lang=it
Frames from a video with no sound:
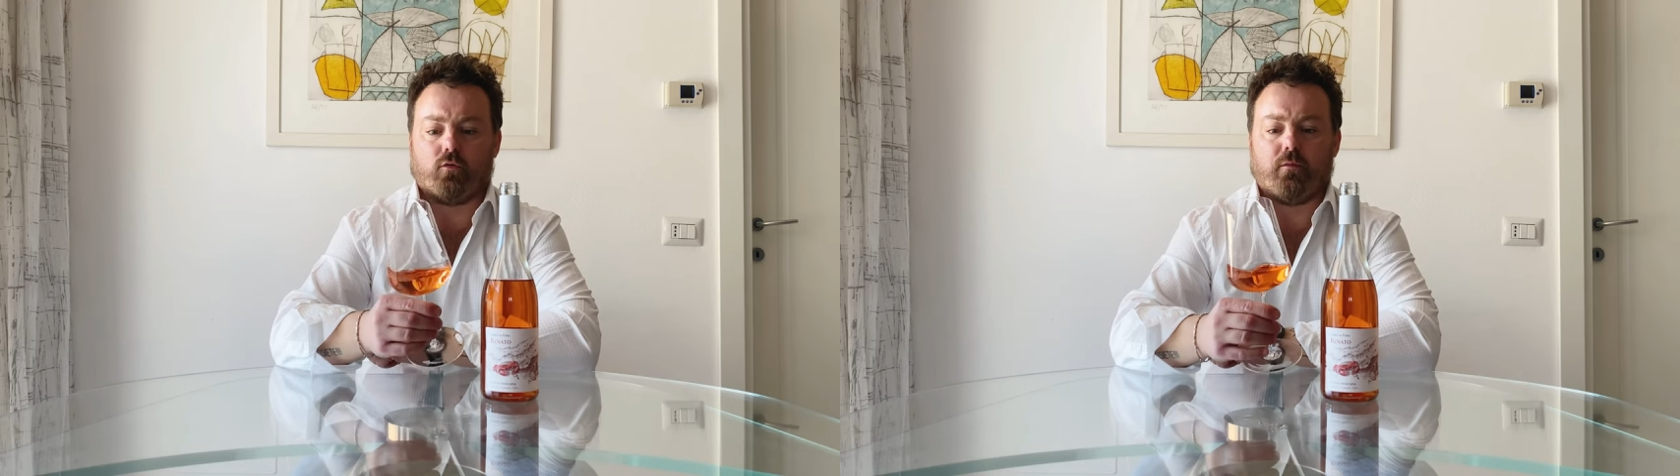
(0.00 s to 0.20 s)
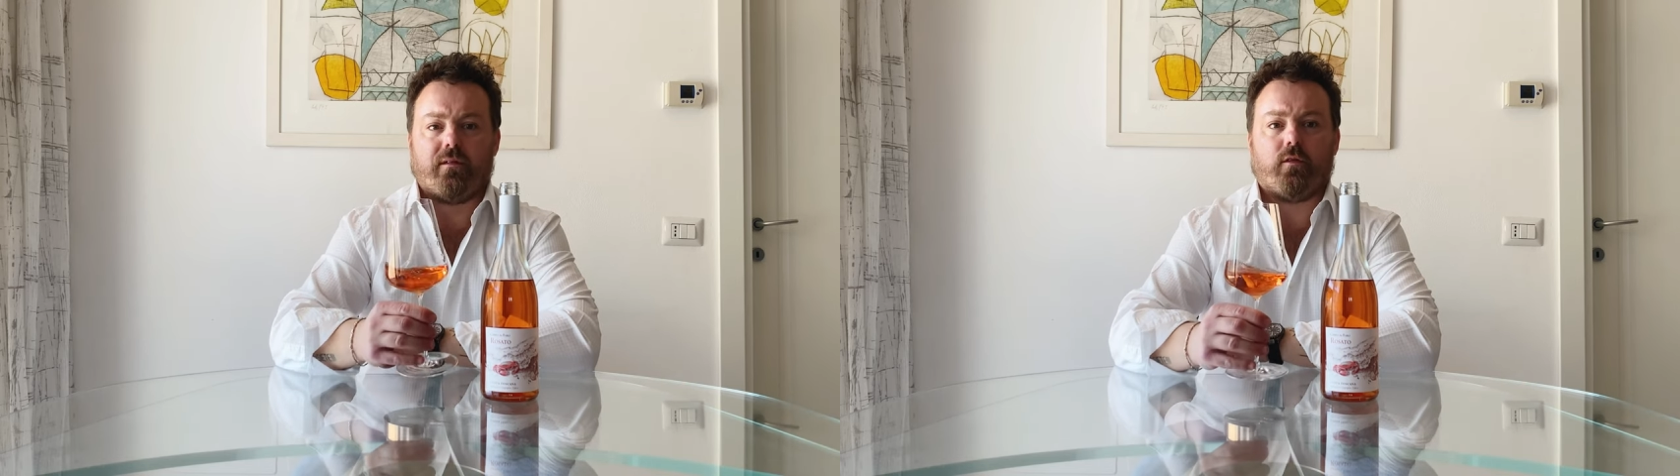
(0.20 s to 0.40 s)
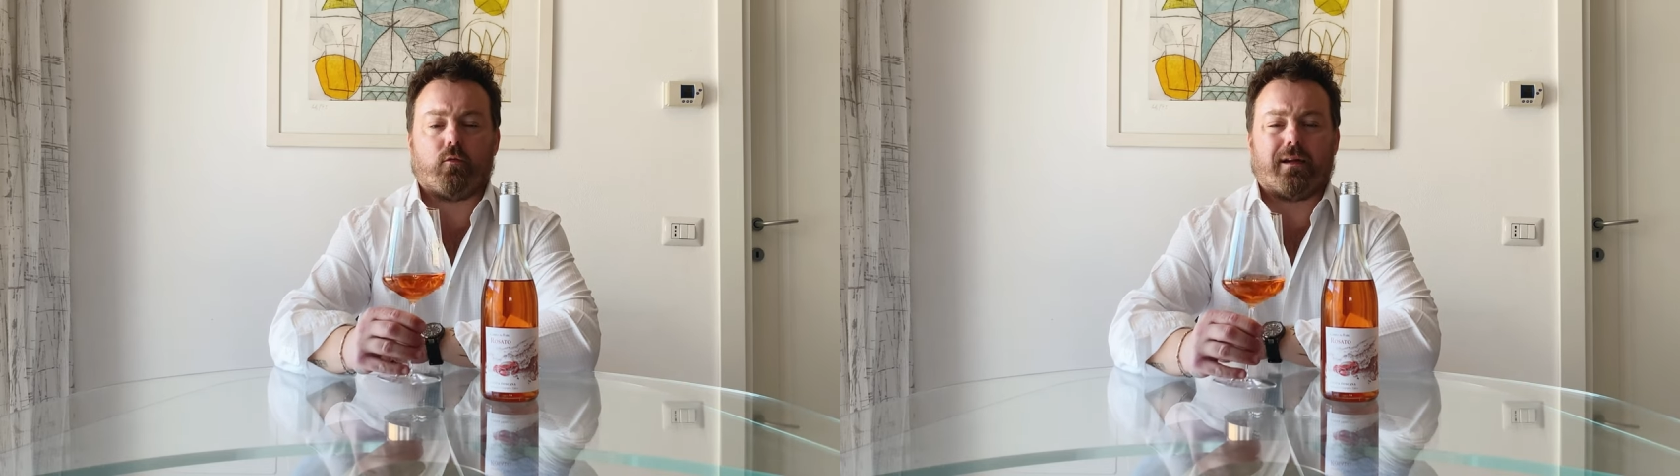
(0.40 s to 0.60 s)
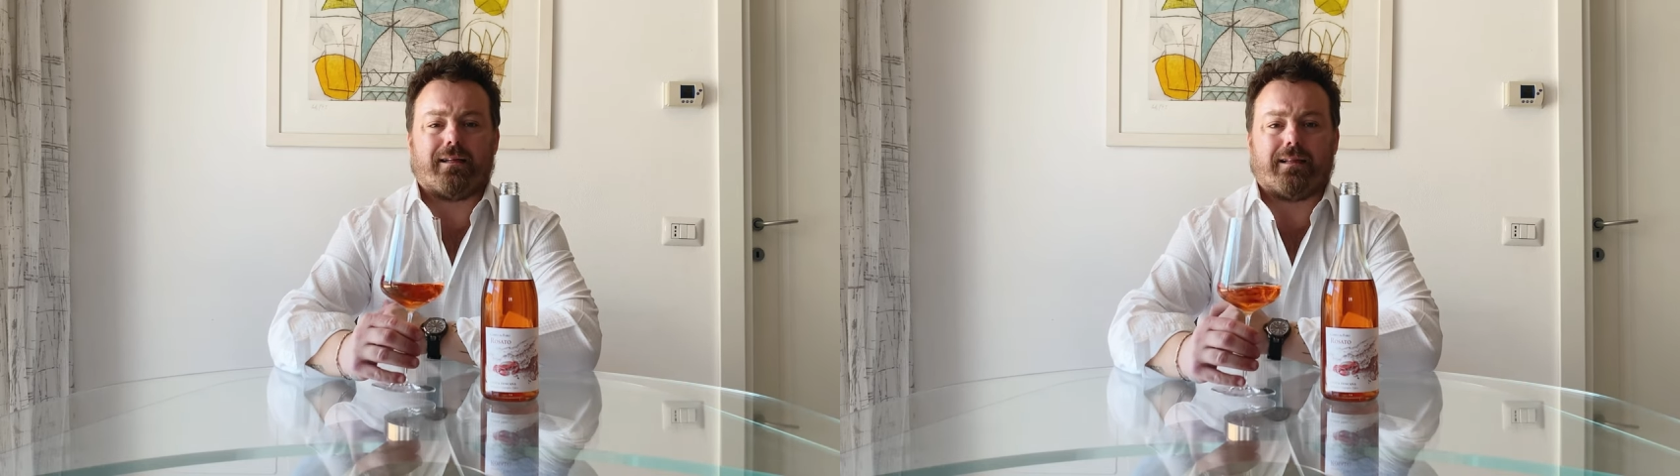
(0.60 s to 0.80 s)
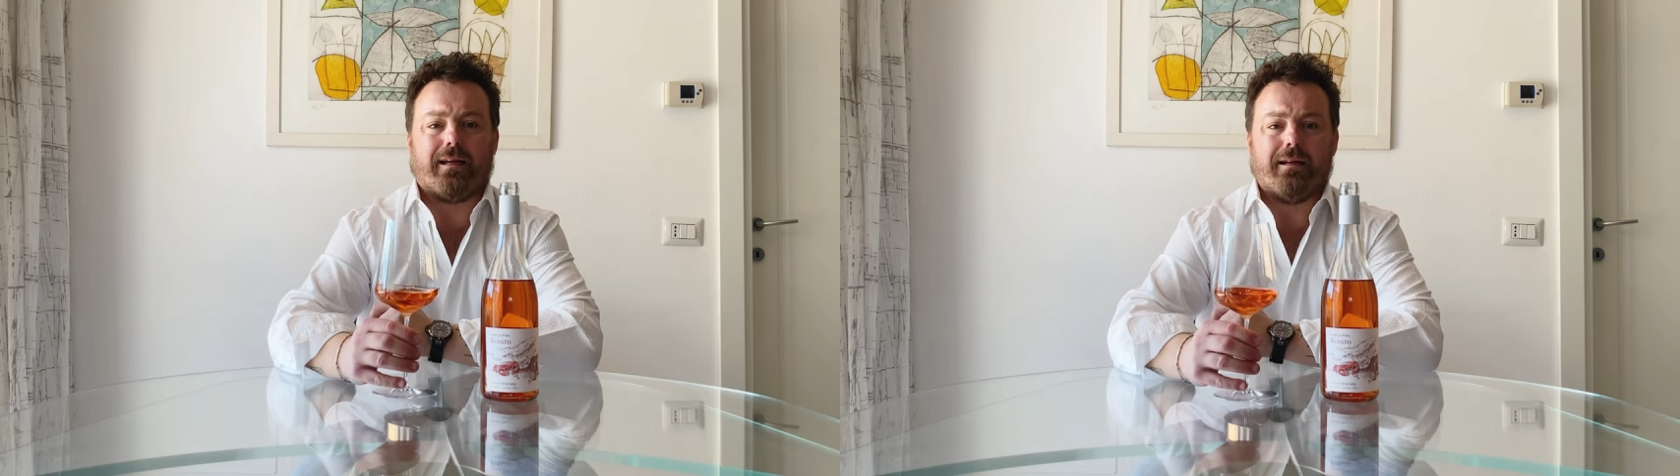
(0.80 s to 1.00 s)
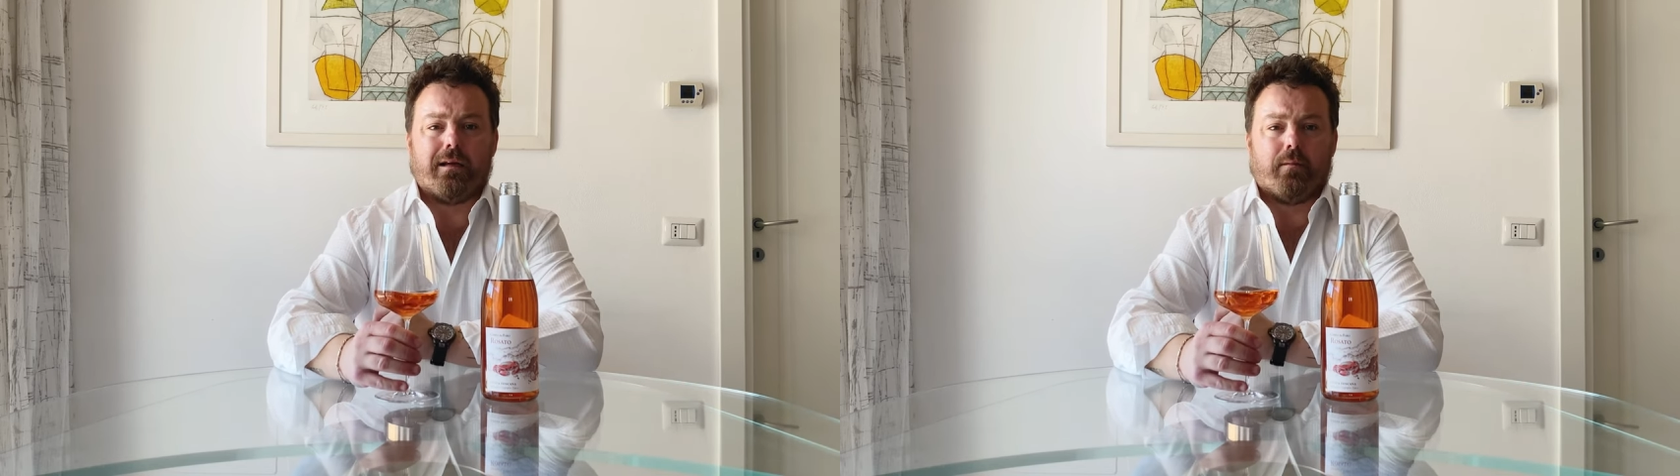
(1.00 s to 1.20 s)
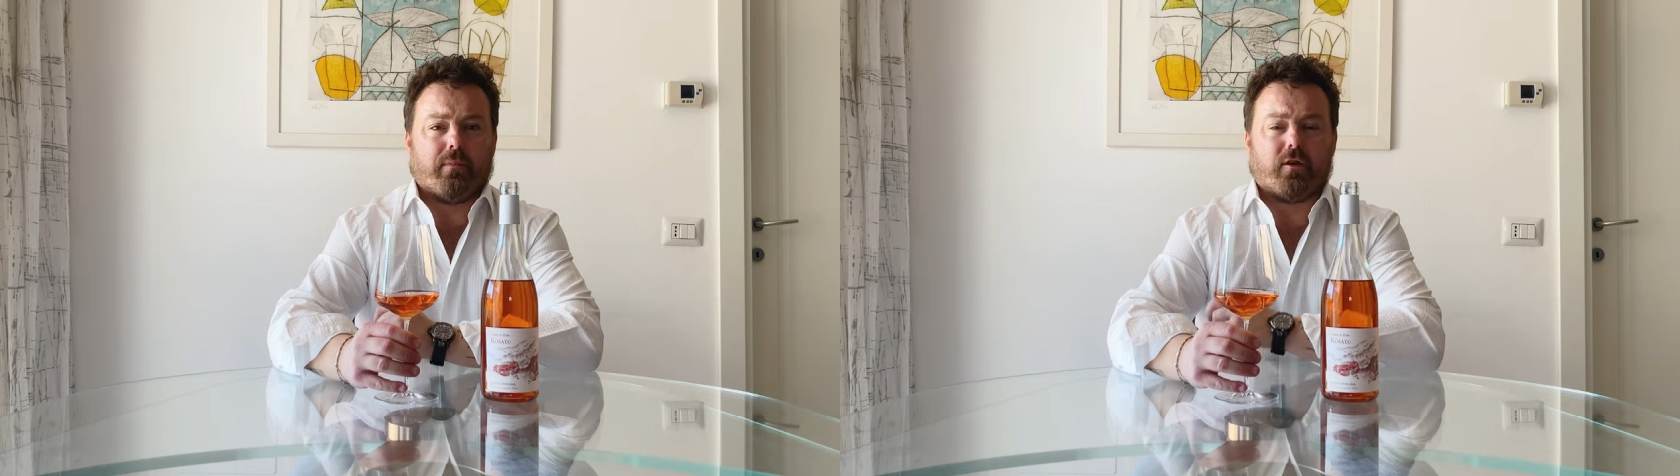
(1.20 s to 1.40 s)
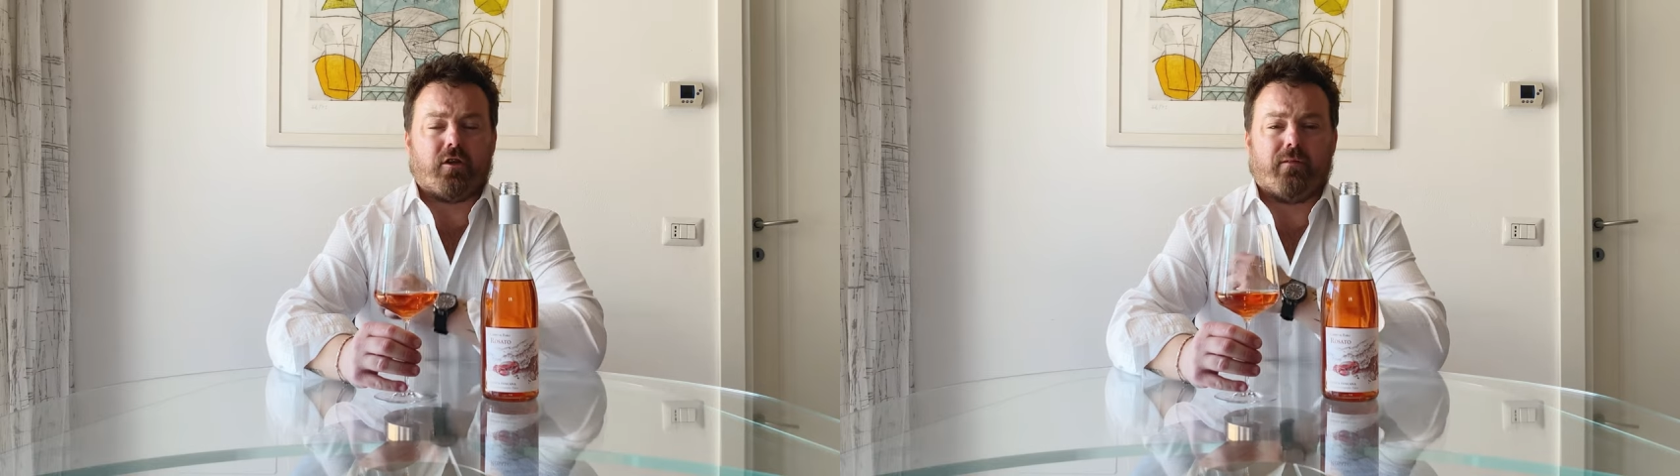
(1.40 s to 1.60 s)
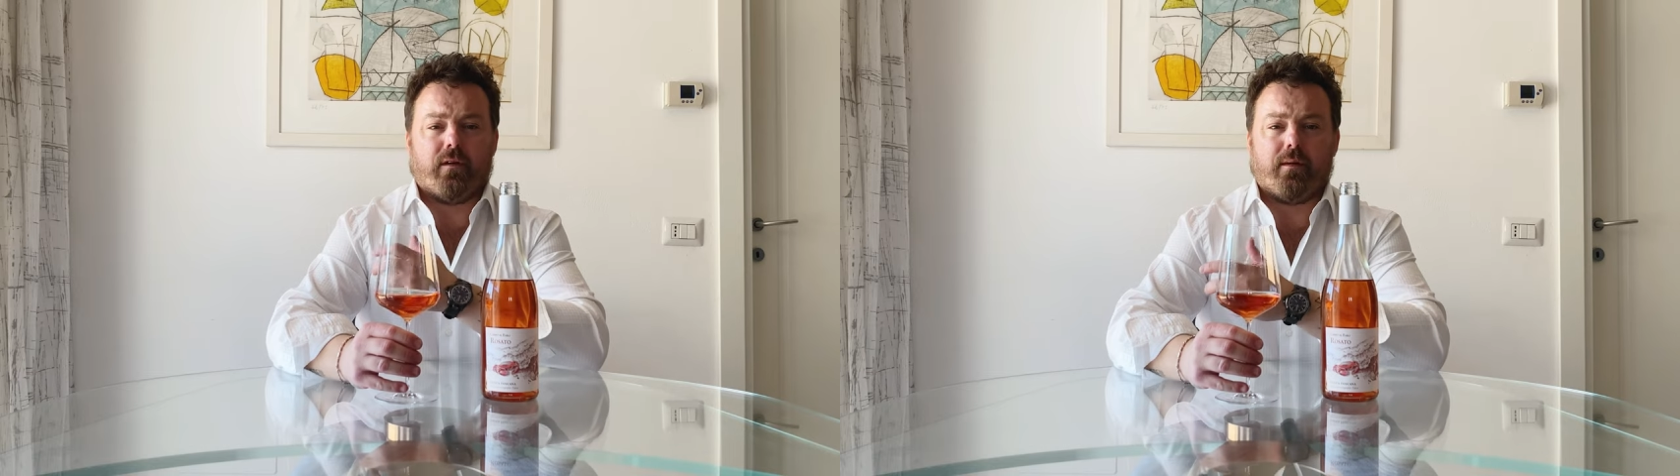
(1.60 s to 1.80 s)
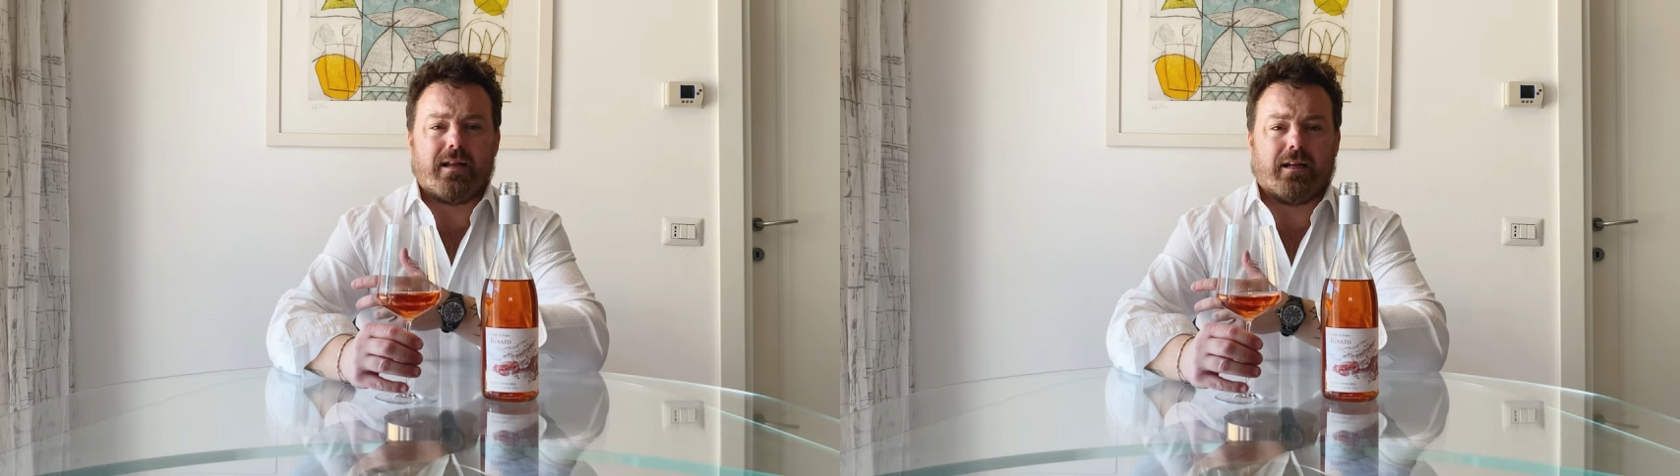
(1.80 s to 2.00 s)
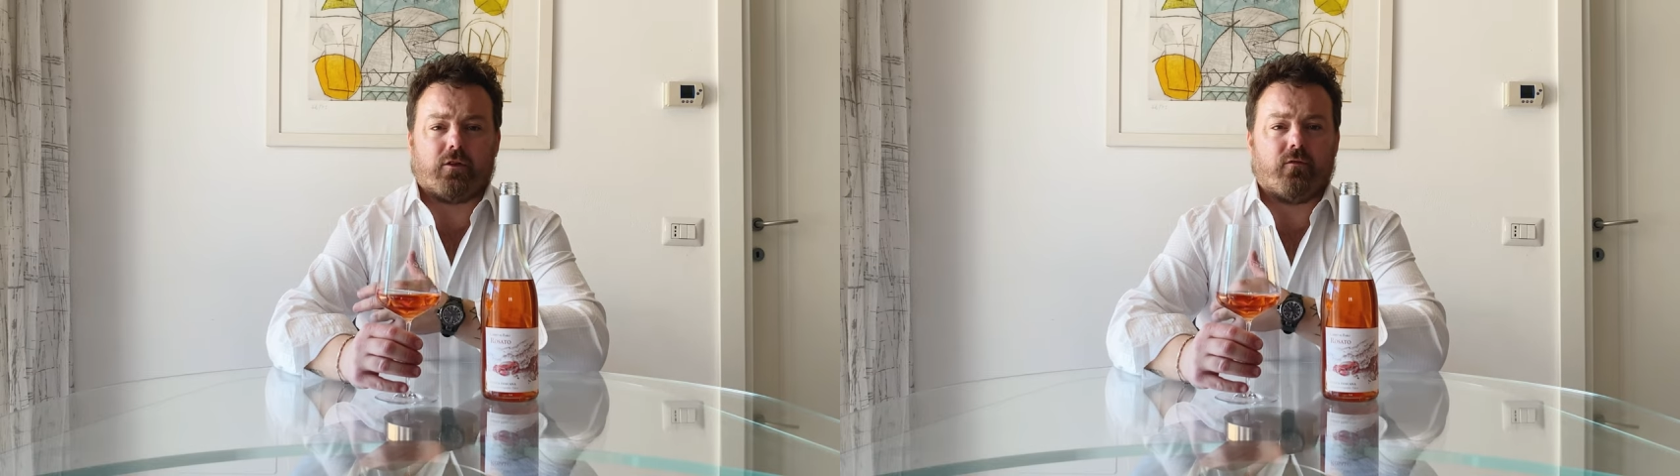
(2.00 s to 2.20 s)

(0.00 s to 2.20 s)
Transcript: 2021 è nata piacevole, immediata,